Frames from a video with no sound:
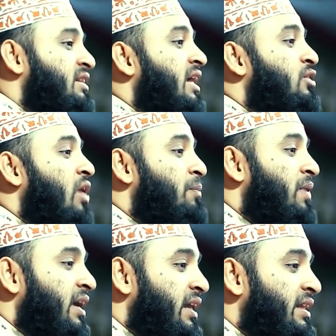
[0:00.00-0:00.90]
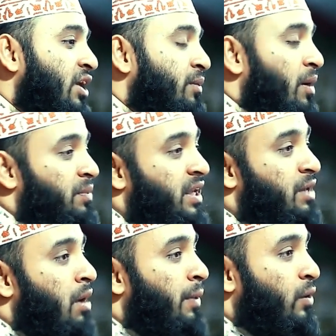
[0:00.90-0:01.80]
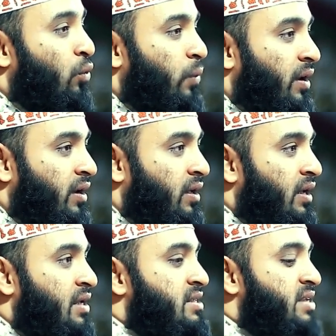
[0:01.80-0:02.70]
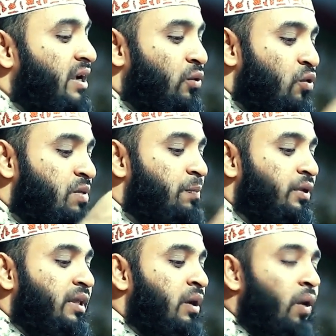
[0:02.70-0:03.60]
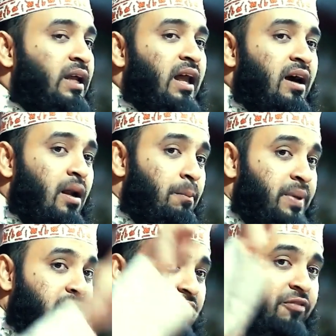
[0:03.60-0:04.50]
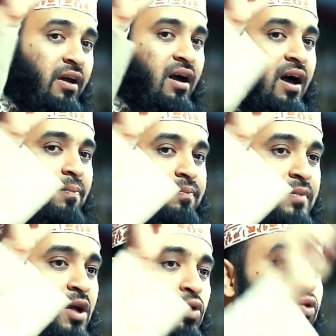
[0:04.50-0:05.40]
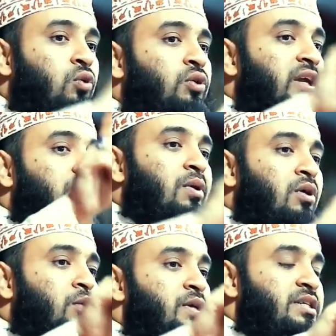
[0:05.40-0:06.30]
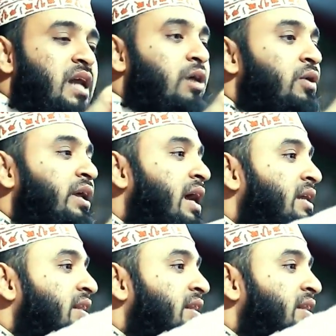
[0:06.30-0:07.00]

সিদ্ধান্ত আপনাকে নিতে হবে আপনি কিভাবে করবেন যে কোনো বিপদে ও ইলা রাব্বিকা ফারগাব কোন দিকে মনোনিবেশ না করে